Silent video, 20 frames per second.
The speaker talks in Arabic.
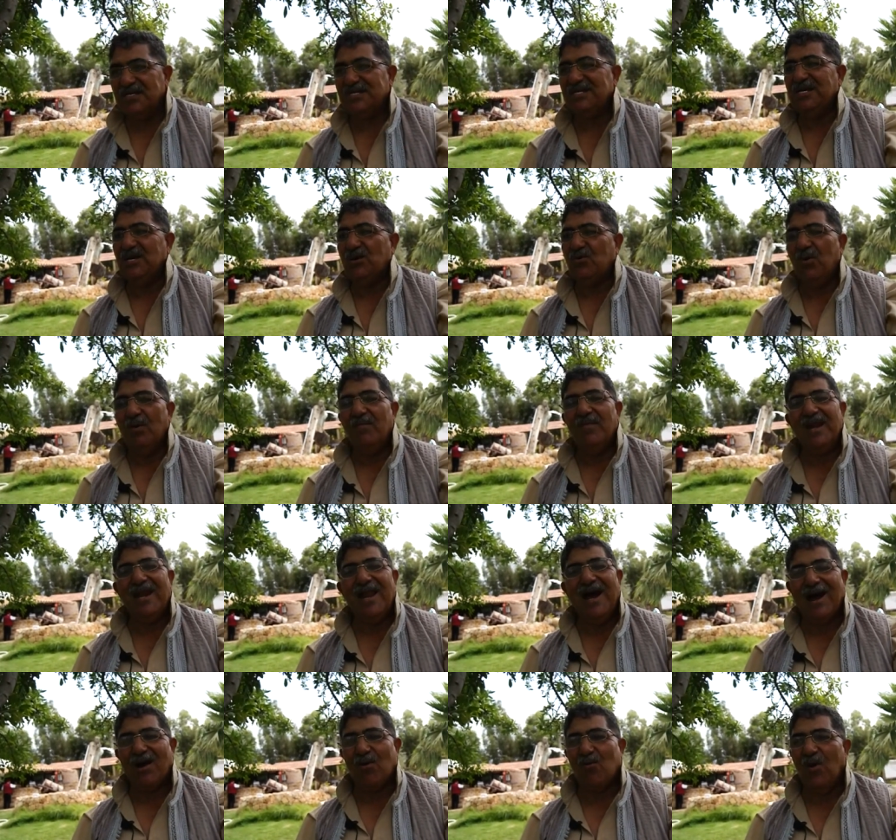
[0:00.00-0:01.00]
زيكوا من
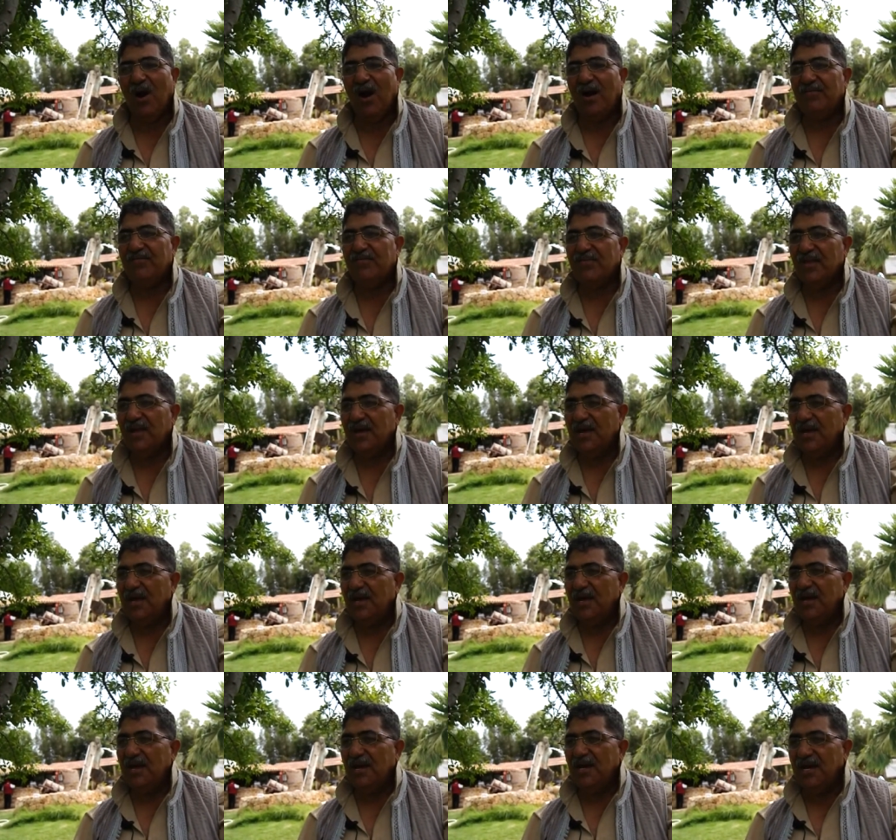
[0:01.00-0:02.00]
لاكوا
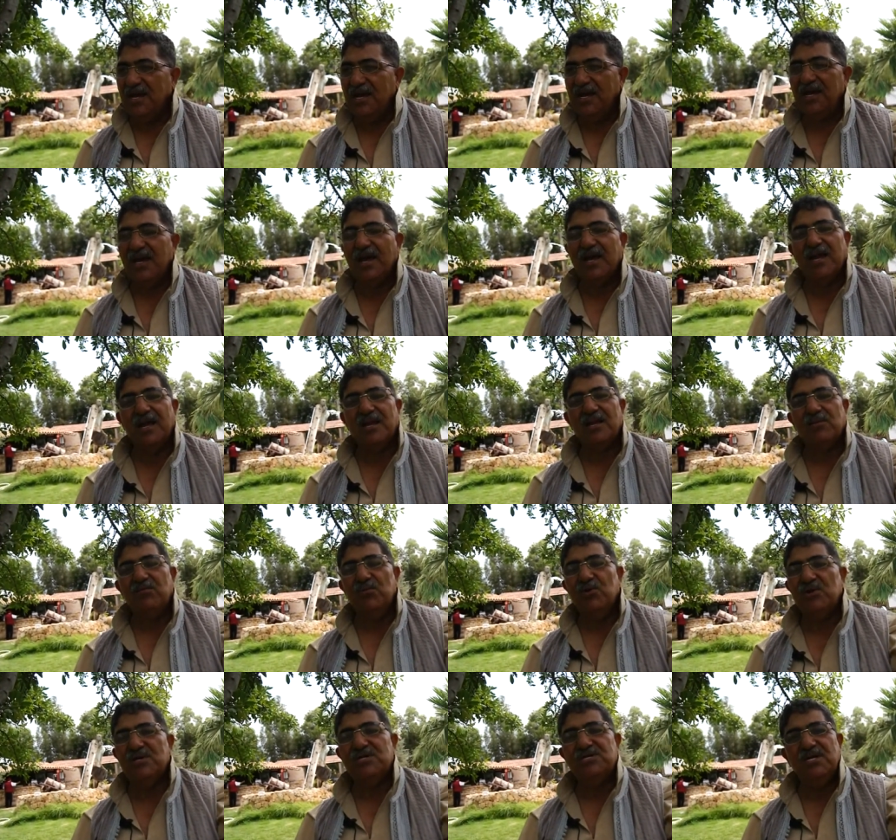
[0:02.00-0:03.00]
اللي هي كانت
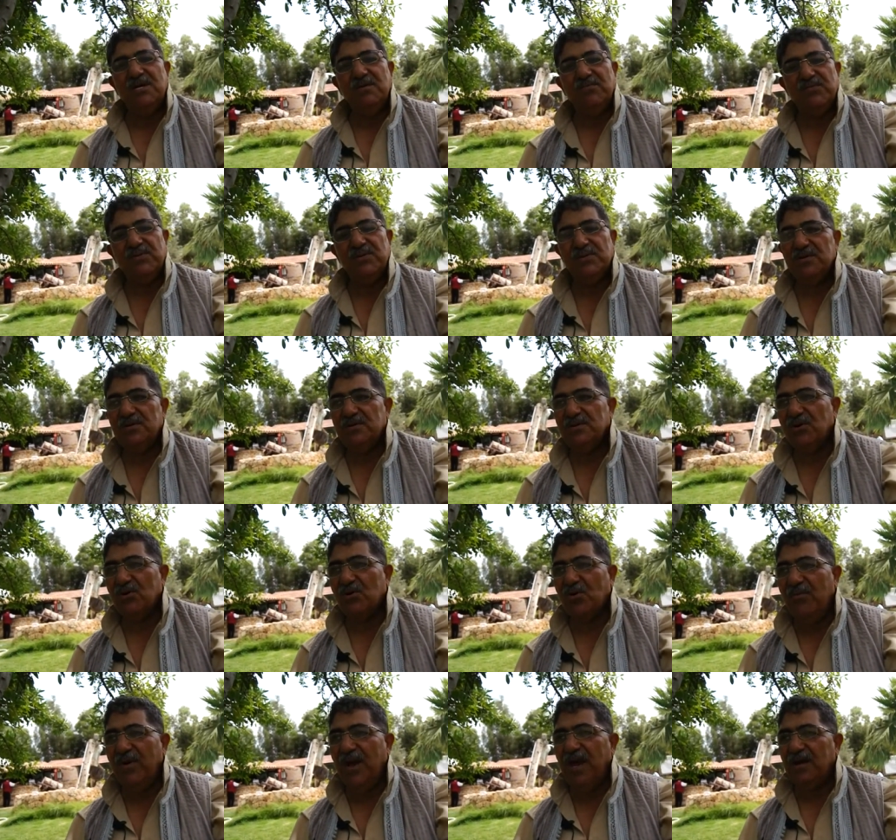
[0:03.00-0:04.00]
يسير
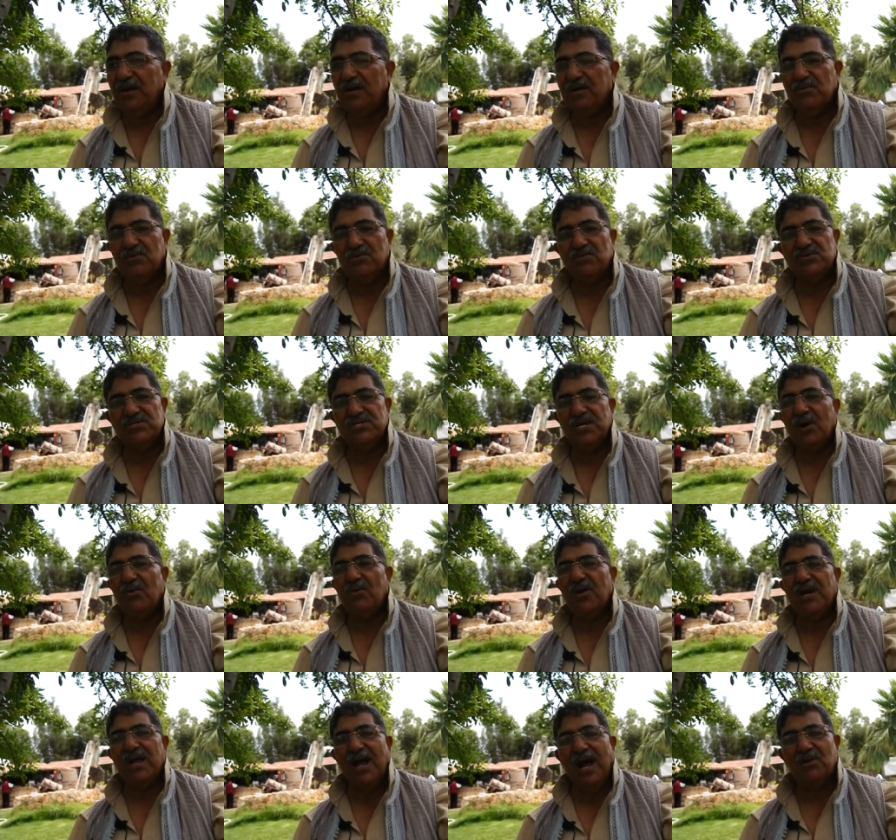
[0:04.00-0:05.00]
رومان
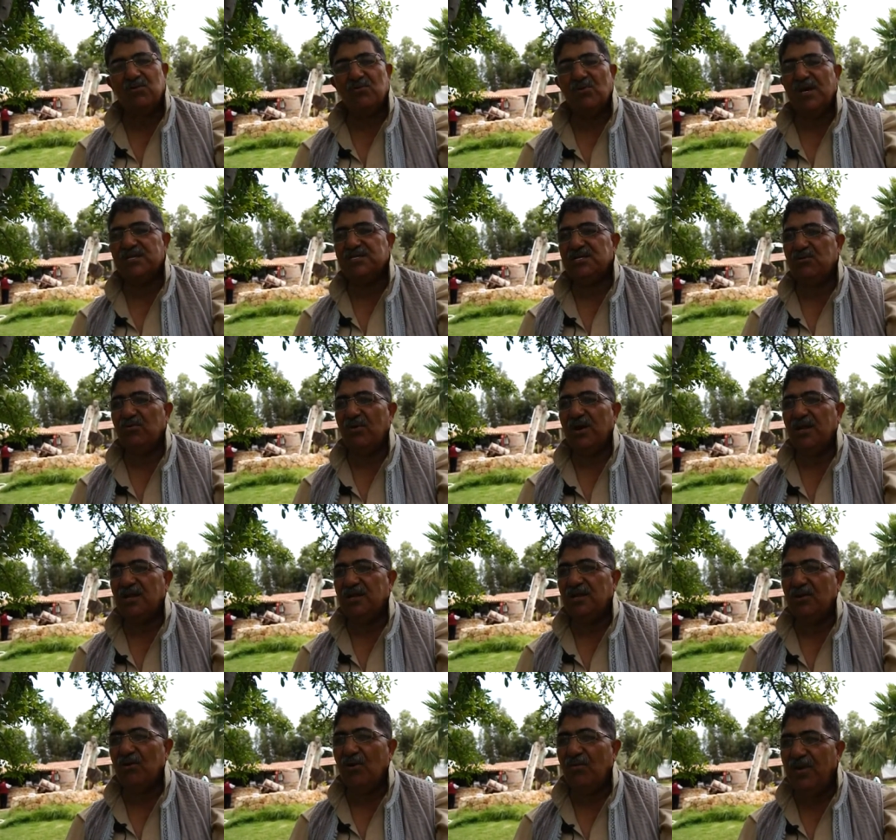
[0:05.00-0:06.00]
الزغواني عنده لا
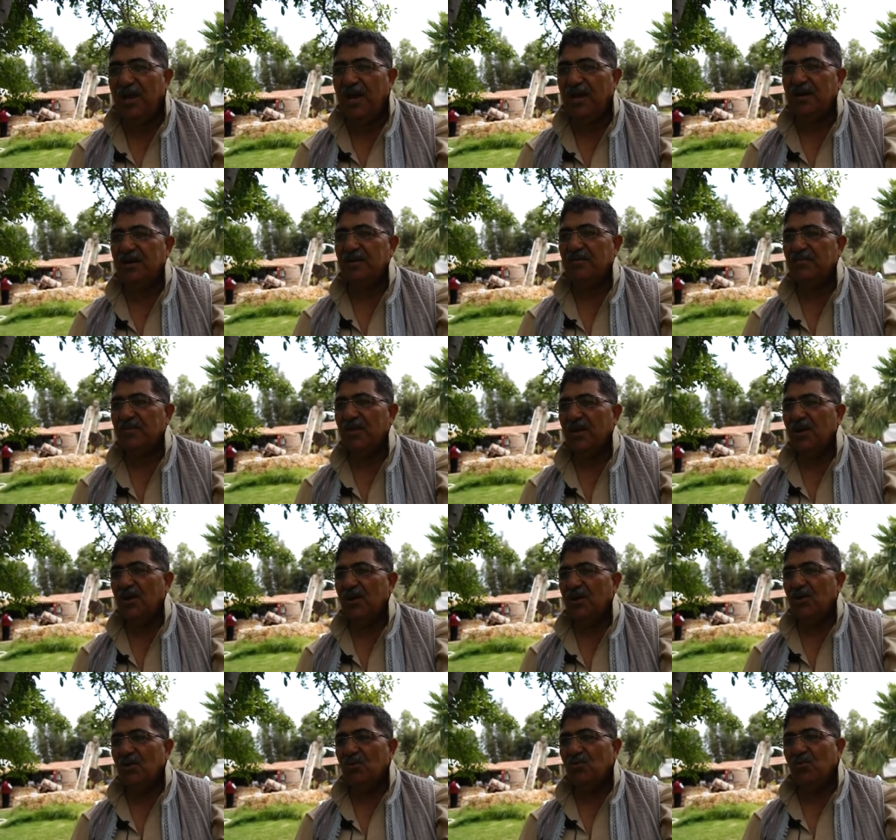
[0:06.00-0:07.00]
سيتوانيتي رومان
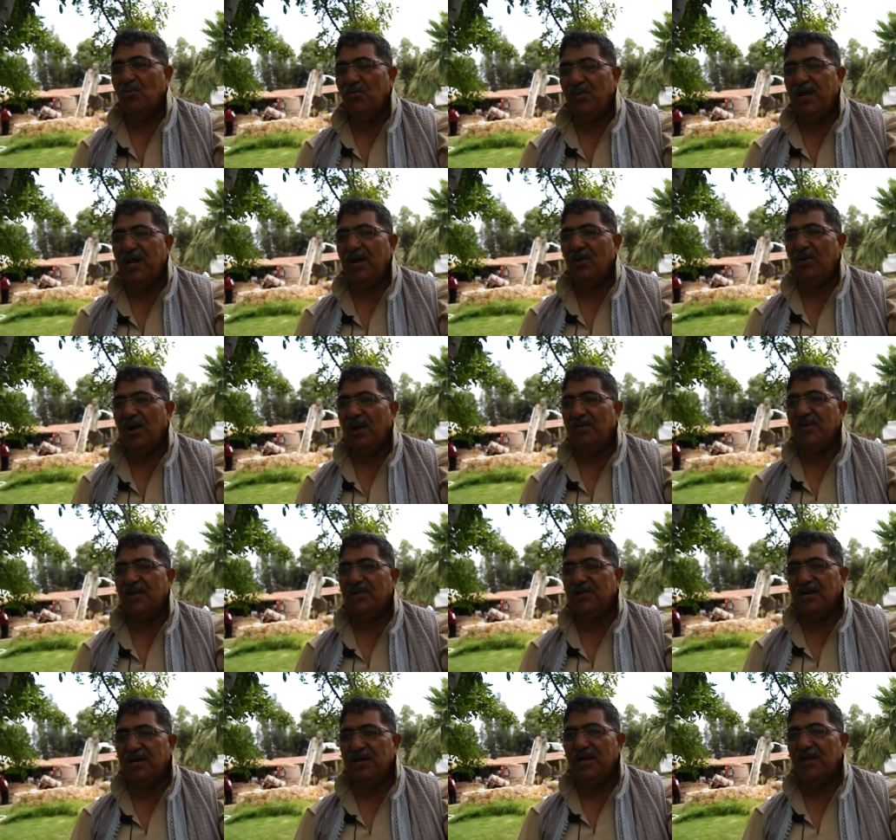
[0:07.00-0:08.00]
وبناو
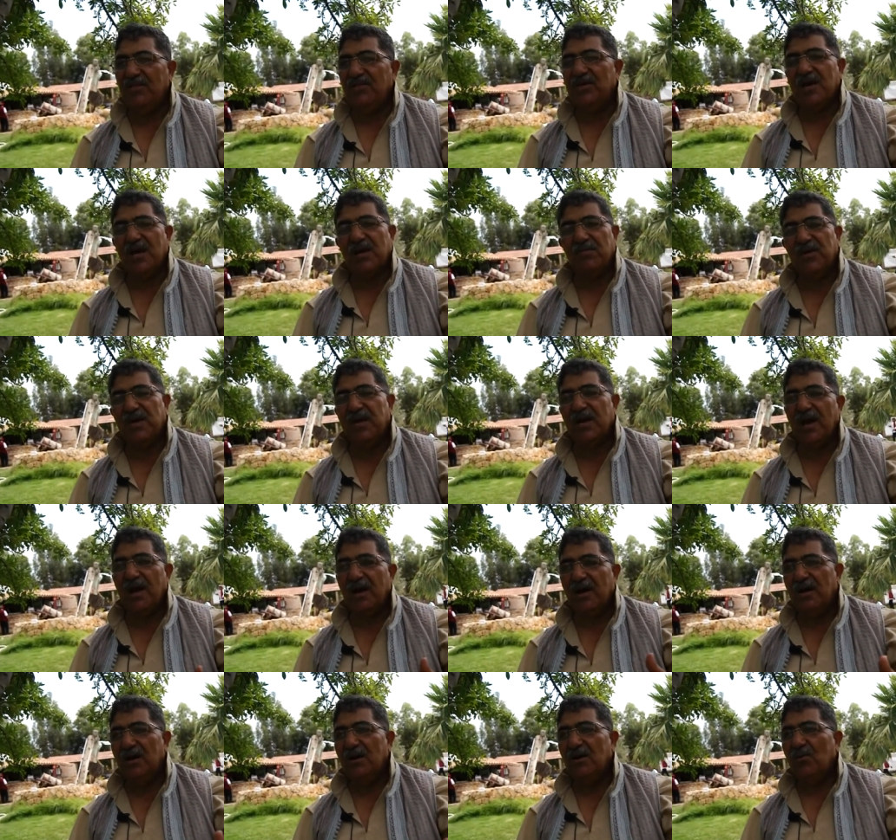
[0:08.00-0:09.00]
هالمدينه هذه كبيره
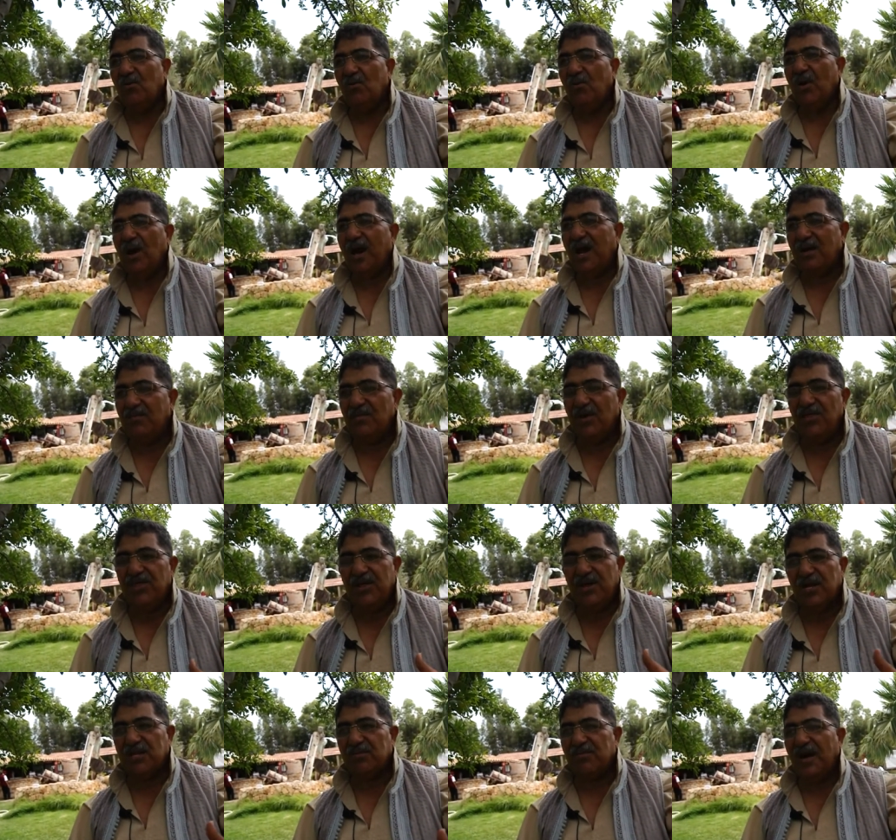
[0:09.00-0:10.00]
وقايمه
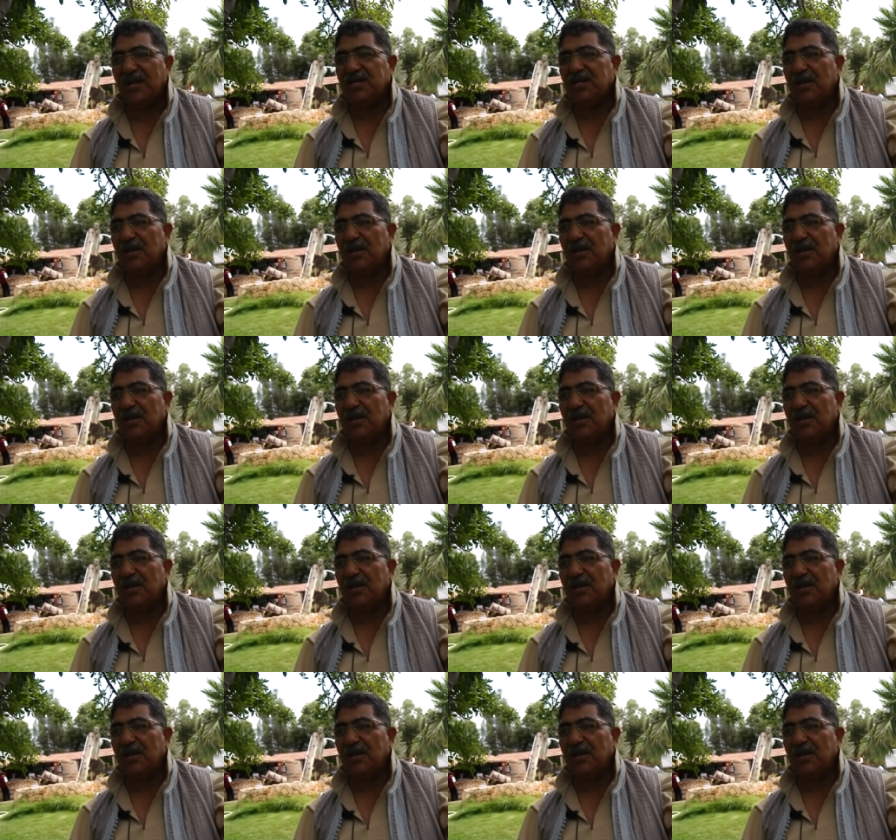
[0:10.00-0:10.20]
ذات معناتها